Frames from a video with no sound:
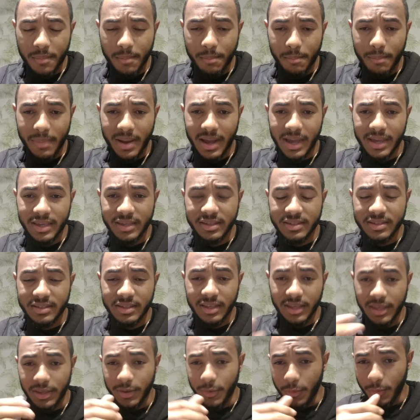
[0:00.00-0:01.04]

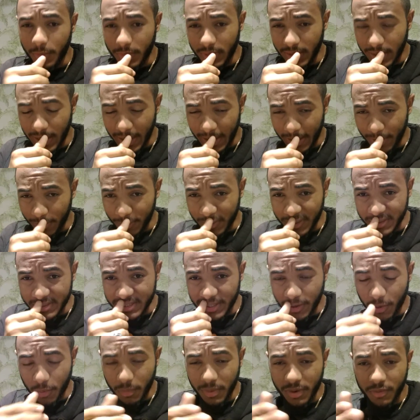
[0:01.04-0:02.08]
Mas eu quero que
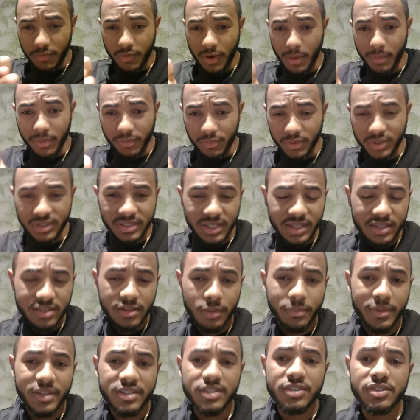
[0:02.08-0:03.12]
de alguma forma vocês
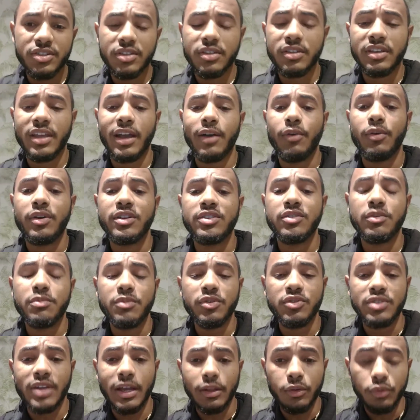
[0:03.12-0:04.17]
estão me assistindo aqui agora, são
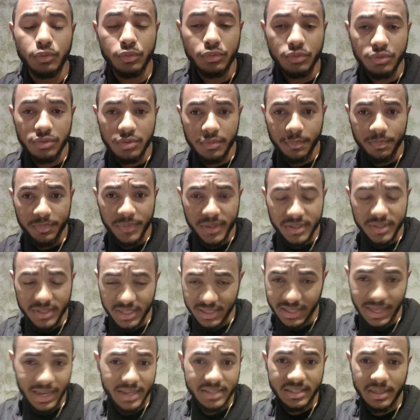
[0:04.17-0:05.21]
meus alunos. Você
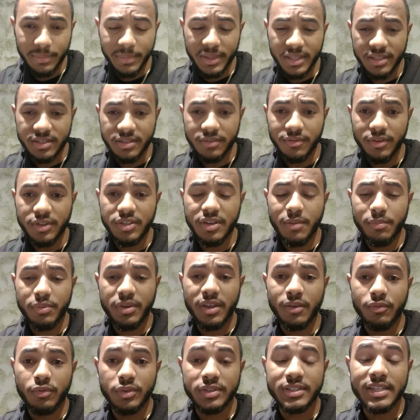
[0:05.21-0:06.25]
está recebendo esse vídeo é
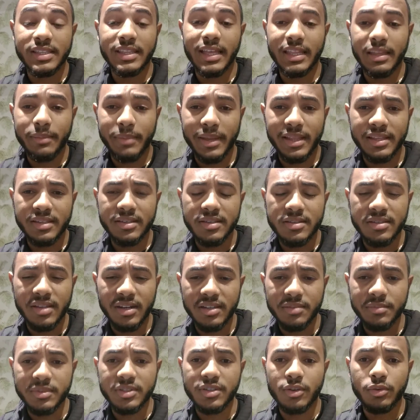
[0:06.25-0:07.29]
porque você está na minha lista de
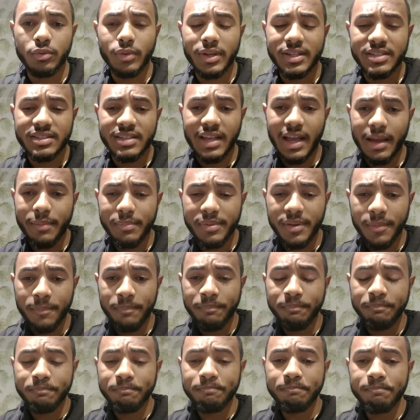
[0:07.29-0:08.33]
transmissão do WhatsApp
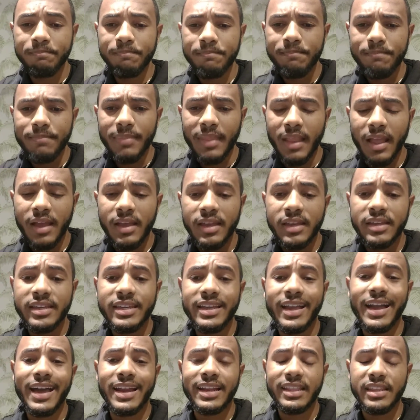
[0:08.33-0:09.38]
e,
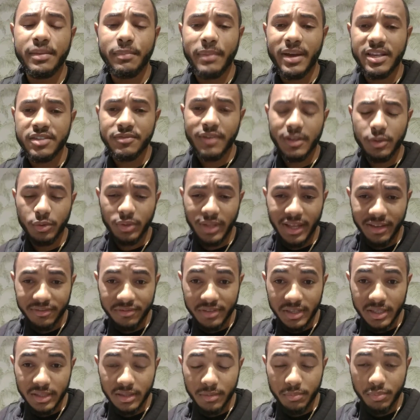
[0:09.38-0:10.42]
cara, dê mais valor na
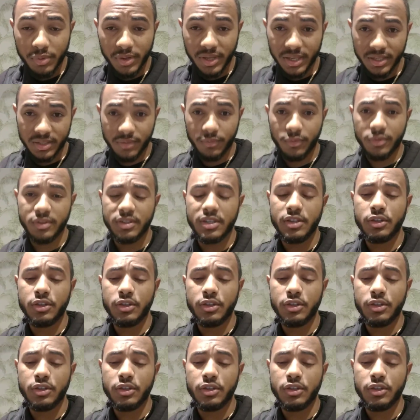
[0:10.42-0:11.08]
vida, porque se você